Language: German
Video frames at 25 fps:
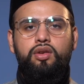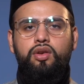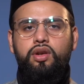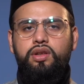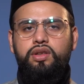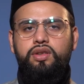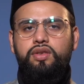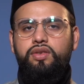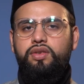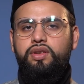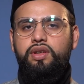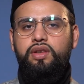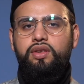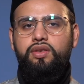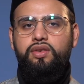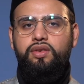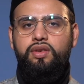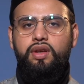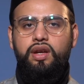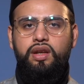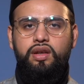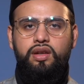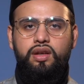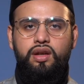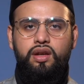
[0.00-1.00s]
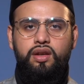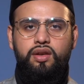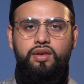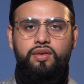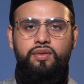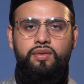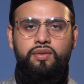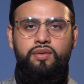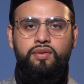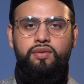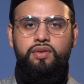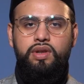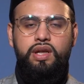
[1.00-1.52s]
Gottesdienst sein kann.
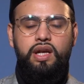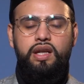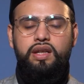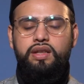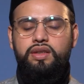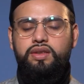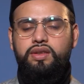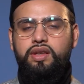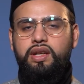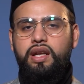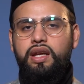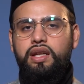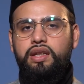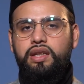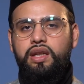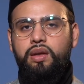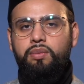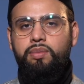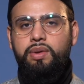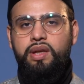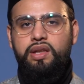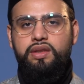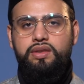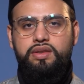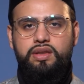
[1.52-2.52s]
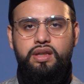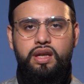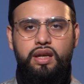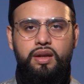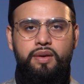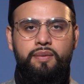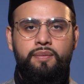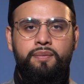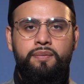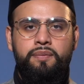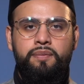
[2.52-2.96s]
Wie kann das denn ein Gebet sein?